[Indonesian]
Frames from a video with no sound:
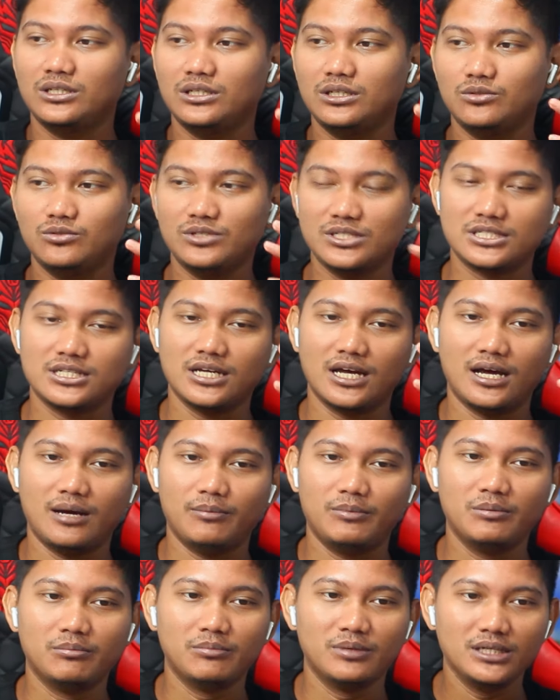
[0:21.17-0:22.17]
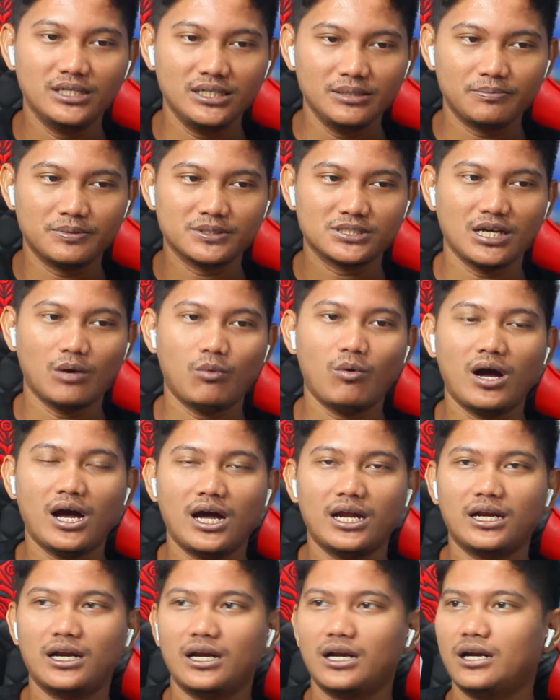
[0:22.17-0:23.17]
di Indonesia membeli
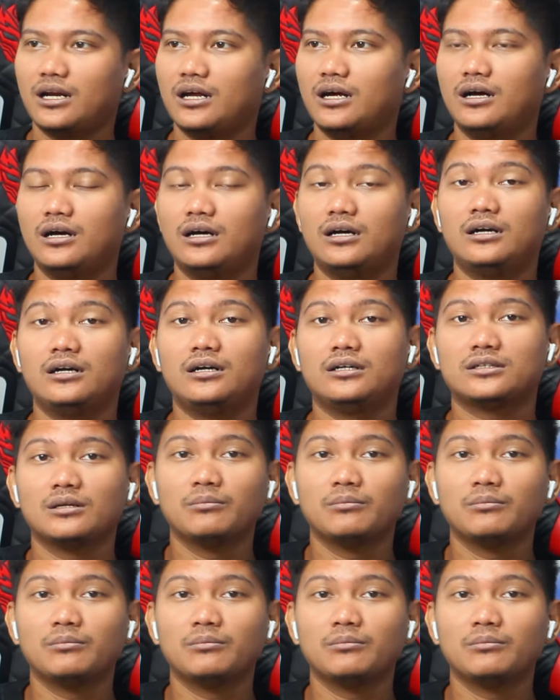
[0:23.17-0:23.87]
pesawat uh,